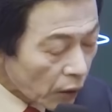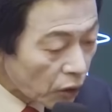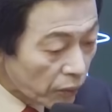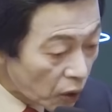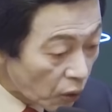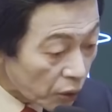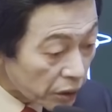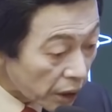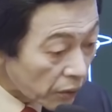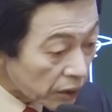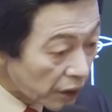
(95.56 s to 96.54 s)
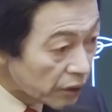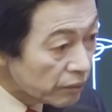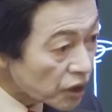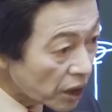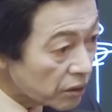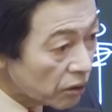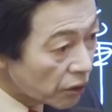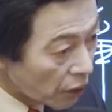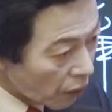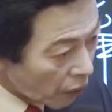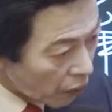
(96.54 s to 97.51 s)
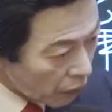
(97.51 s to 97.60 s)
금을 녹일 때 거기다 염산을
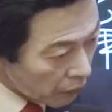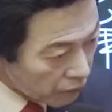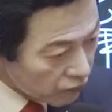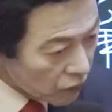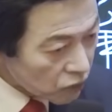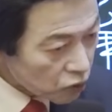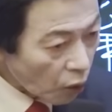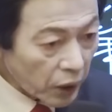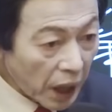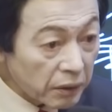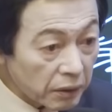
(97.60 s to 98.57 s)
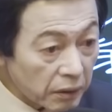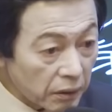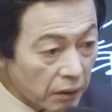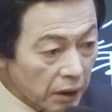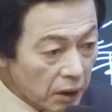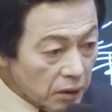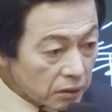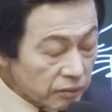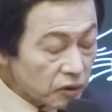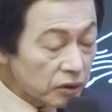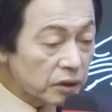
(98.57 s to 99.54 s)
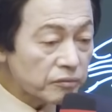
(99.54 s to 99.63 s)
넣어요. 독한 거를.
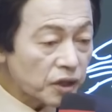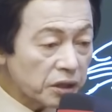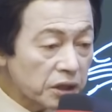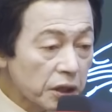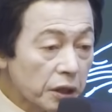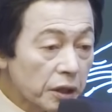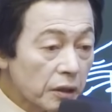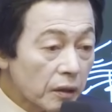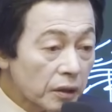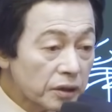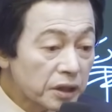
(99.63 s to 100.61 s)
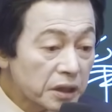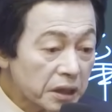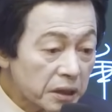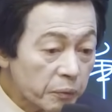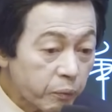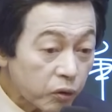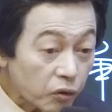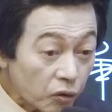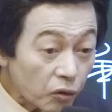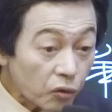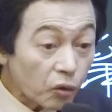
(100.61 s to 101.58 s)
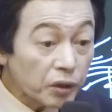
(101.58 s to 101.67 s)
그럼 그 염산이 연기를 푹
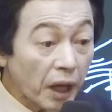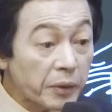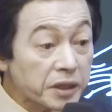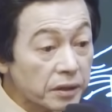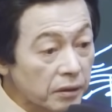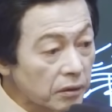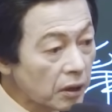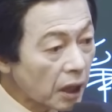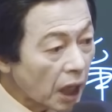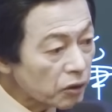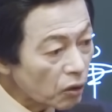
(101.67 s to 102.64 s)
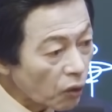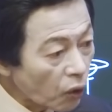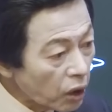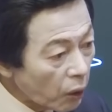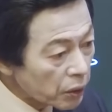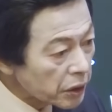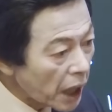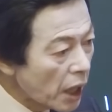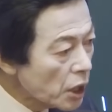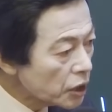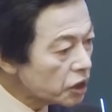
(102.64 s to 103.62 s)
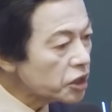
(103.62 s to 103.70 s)
내면서 하늘 올라오는데
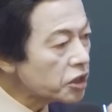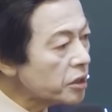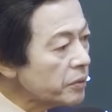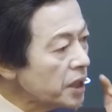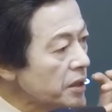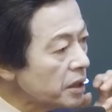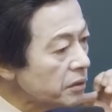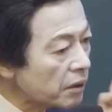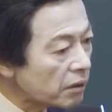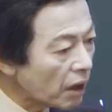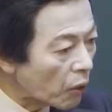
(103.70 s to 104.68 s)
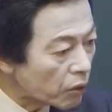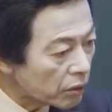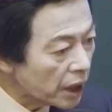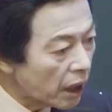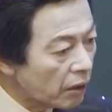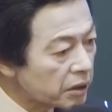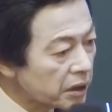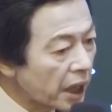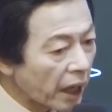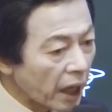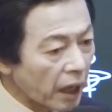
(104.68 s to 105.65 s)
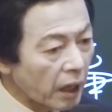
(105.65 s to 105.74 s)
기침이 있는 대로 나오는 거야,
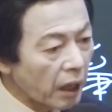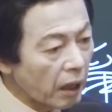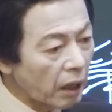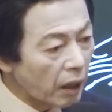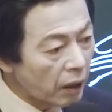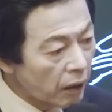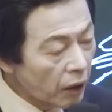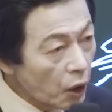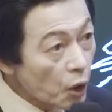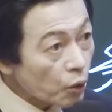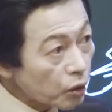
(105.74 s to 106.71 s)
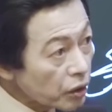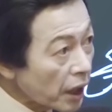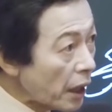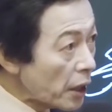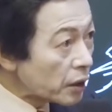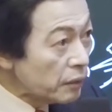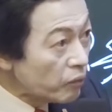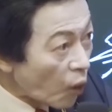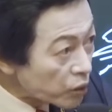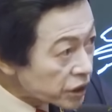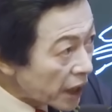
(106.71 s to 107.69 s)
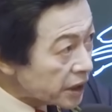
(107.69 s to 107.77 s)
어린애가. 그런데
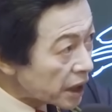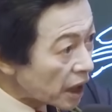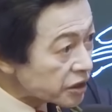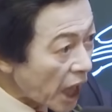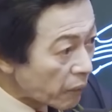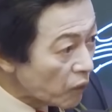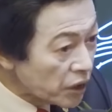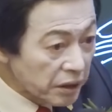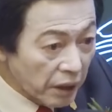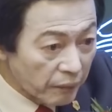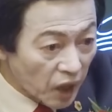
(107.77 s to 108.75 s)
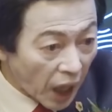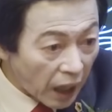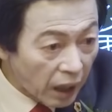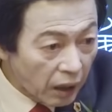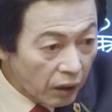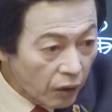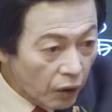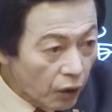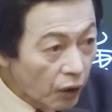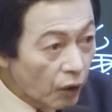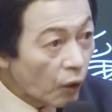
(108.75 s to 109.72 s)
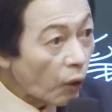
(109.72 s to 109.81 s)
금공장이니까 창문 있나 없나?
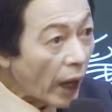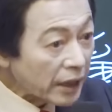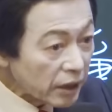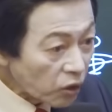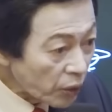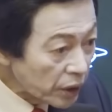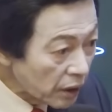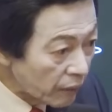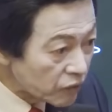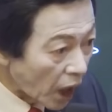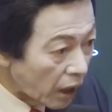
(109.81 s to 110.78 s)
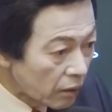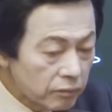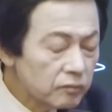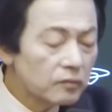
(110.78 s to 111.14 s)
환기통 있나 없나?